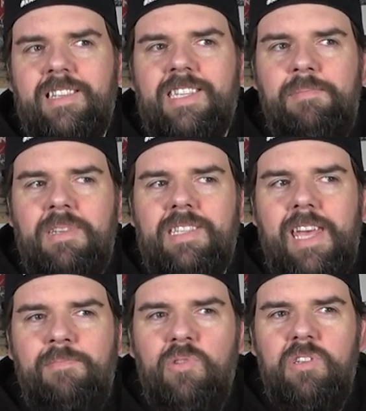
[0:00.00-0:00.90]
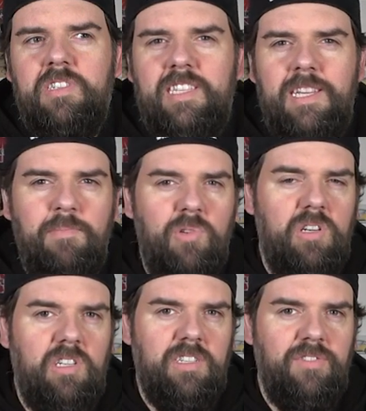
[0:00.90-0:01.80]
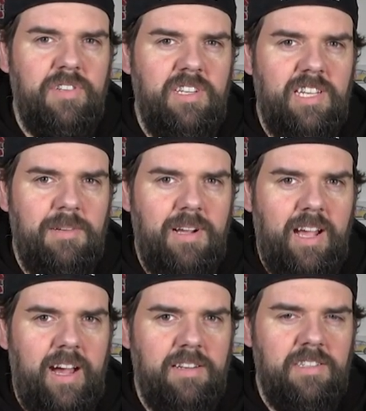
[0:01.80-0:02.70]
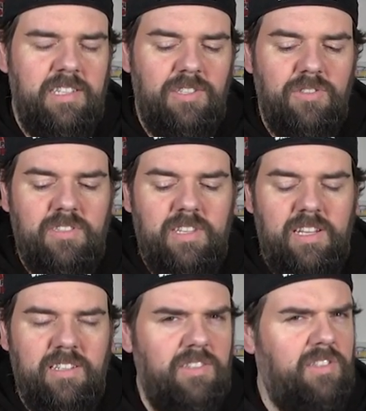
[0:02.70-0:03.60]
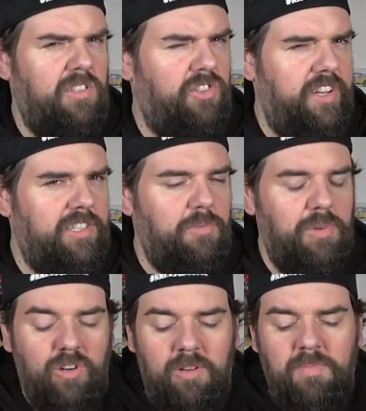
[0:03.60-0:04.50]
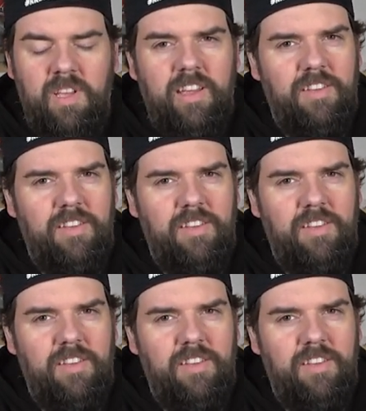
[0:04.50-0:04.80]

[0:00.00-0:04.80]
es gibt das M07 noch, das finde ich aber gerade nicht so sehr, das ist schwer zu bekommen.